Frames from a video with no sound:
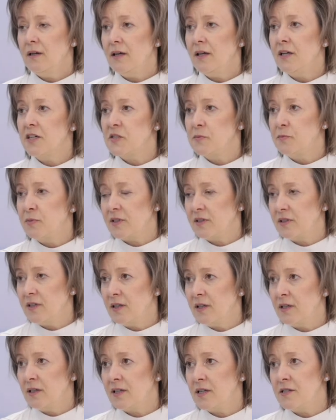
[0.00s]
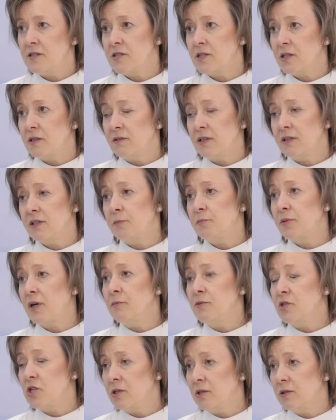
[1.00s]
экспорта российского
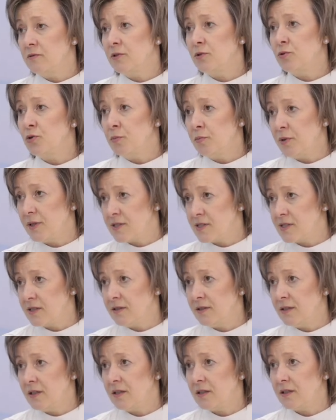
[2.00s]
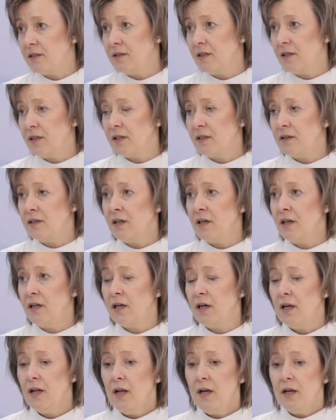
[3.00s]
агропромышленного комплекса на рынок
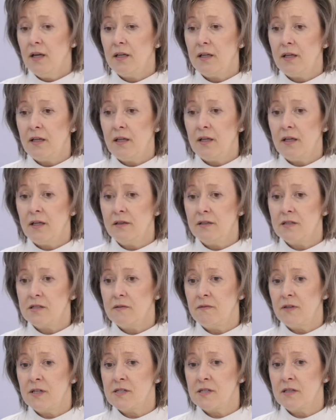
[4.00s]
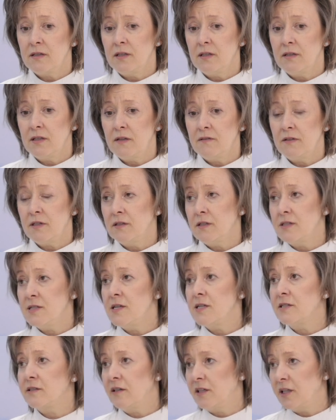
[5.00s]
Китая, и это связано, наверное, с
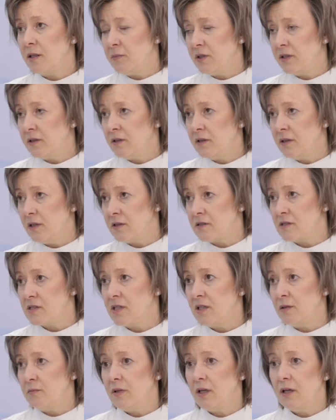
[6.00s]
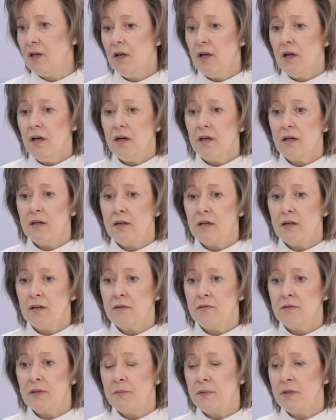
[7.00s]
несколькими тенденциями.
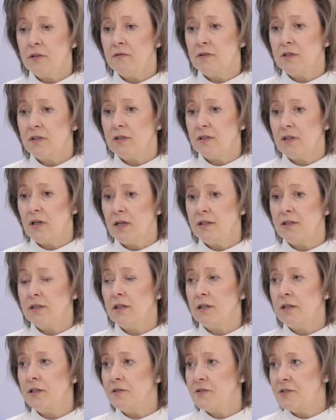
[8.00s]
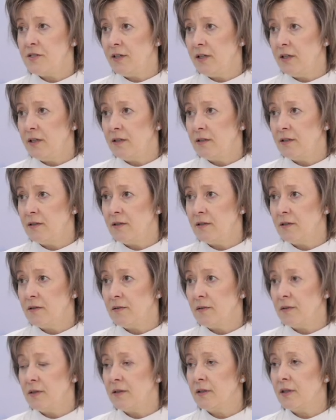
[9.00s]
Во-первых,
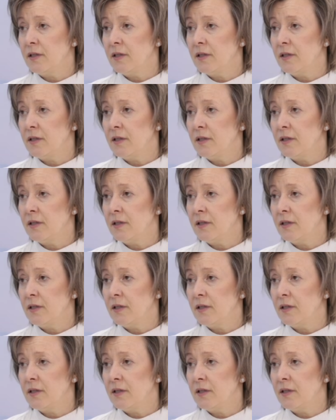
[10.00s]
открытие